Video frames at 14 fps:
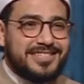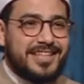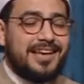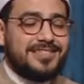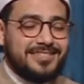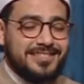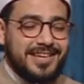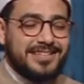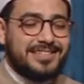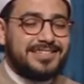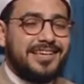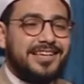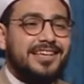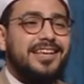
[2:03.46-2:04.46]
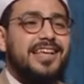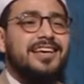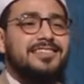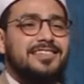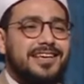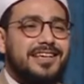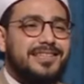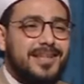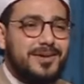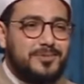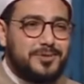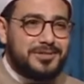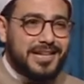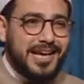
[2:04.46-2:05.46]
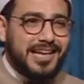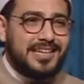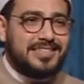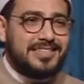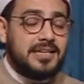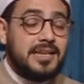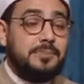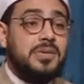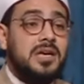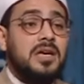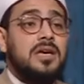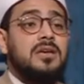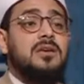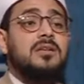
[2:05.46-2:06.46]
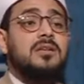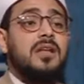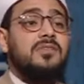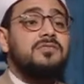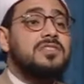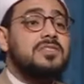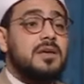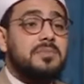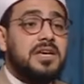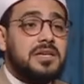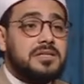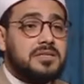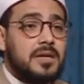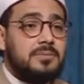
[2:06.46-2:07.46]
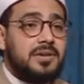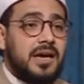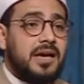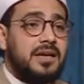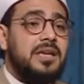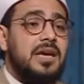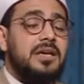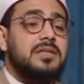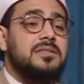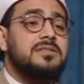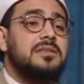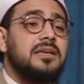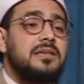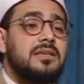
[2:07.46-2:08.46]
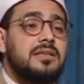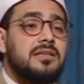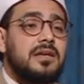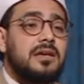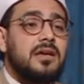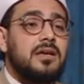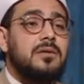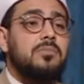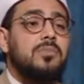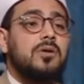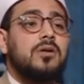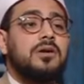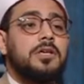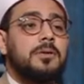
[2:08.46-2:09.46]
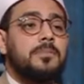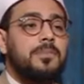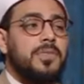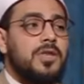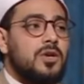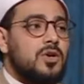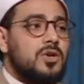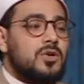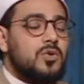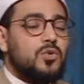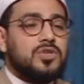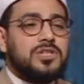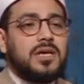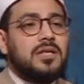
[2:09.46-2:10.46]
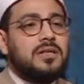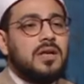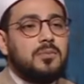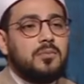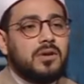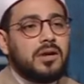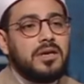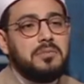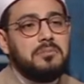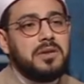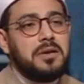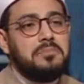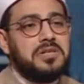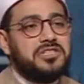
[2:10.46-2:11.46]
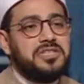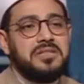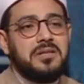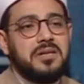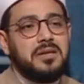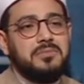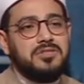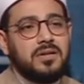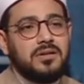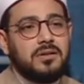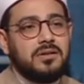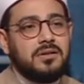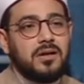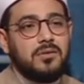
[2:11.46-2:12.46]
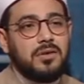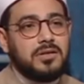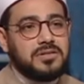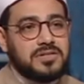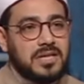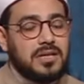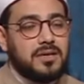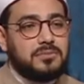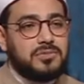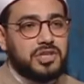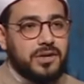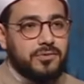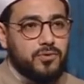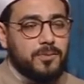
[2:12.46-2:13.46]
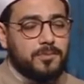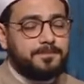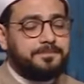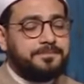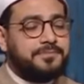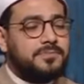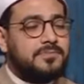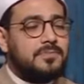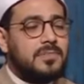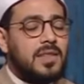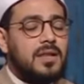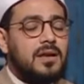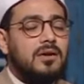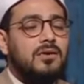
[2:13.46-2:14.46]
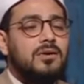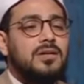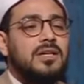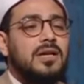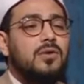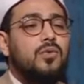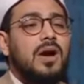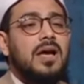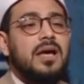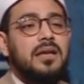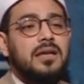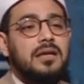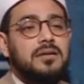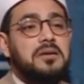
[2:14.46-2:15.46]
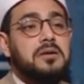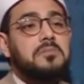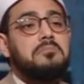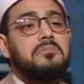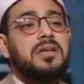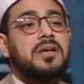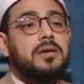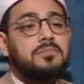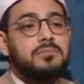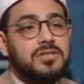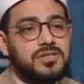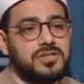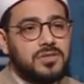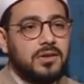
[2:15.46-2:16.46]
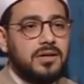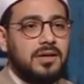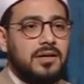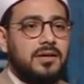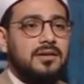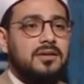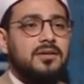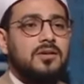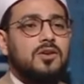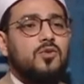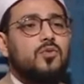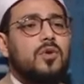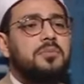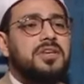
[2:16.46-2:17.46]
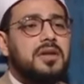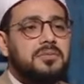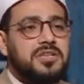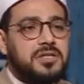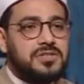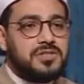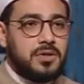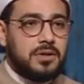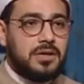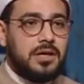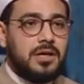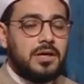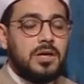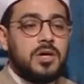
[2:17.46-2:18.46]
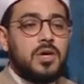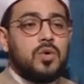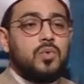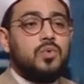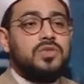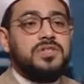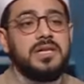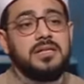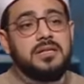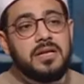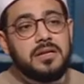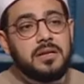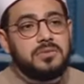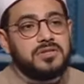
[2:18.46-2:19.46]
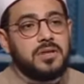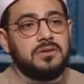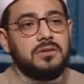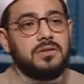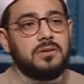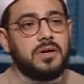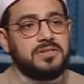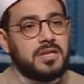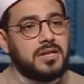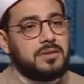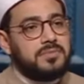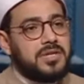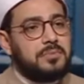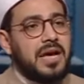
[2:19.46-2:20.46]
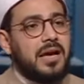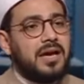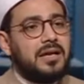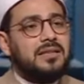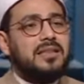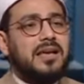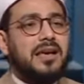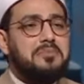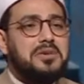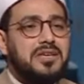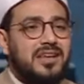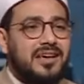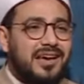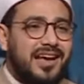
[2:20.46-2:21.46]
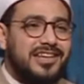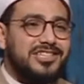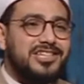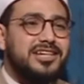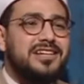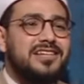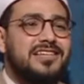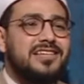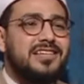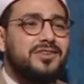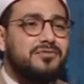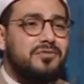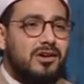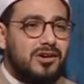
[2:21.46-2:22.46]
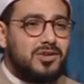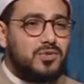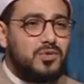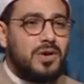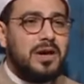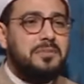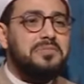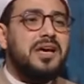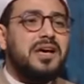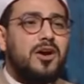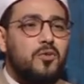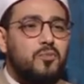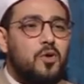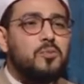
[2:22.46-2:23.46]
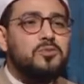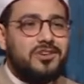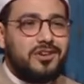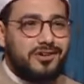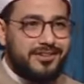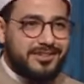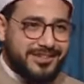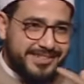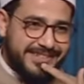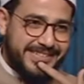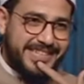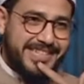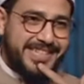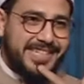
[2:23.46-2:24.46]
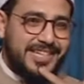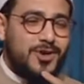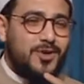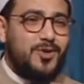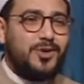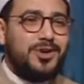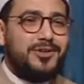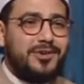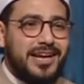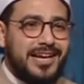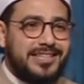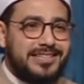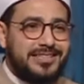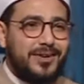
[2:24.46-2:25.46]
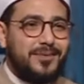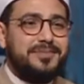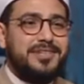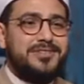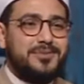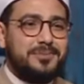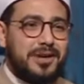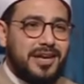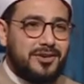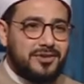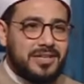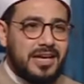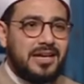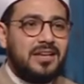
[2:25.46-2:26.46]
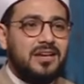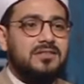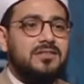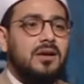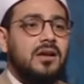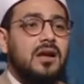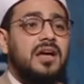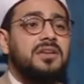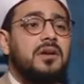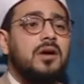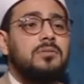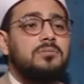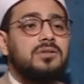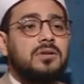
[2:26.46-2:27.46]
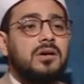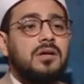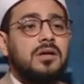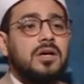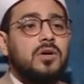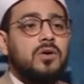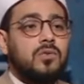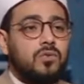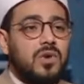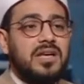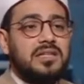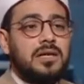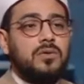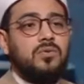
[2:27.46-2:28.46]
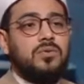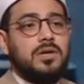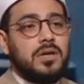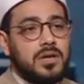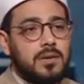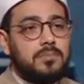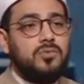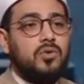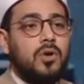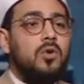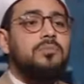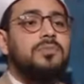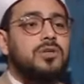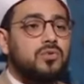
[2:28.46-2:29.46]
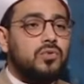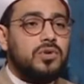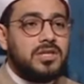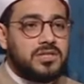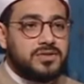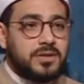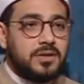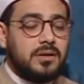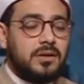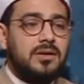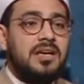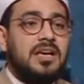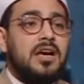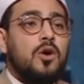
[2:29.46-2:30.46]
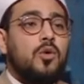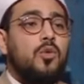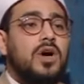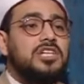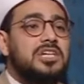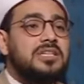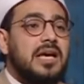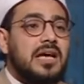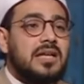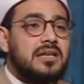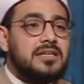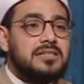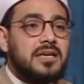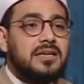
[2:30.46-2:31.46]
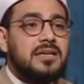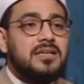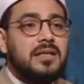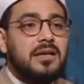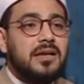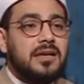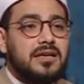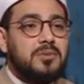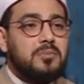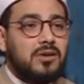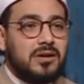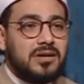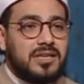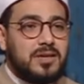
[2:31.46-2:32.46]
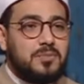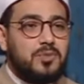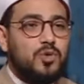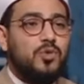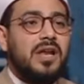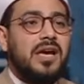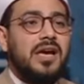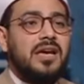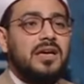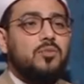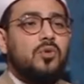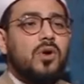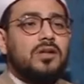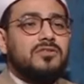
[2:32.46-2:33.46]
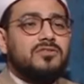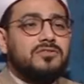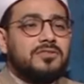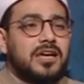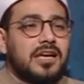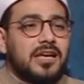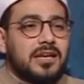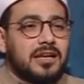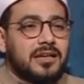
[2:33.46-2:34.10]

السادسة يلاقي سيدنا موسى عليه السلام يطلع في السماء السابعة يجد سيدنا إبراهيم وسيدنا إبراهيم لما سيدنا النبي صلى الله عليه وسلم شافه خليل الله قال له أهلا بالابن الصالح وبالنبي الصالح وسيدنا النبي صلى الله عليه وسلم دي بقى حته جميله علشان الناس اللي فقدوا ابنائهم وهم صغار كل واحد ربنا سبحانه وتعالى اختار ان يقبض ولده ابنه أو بنته وهي صغيرة وجد أن سيدنا إبراهيم يلاعب أطفالا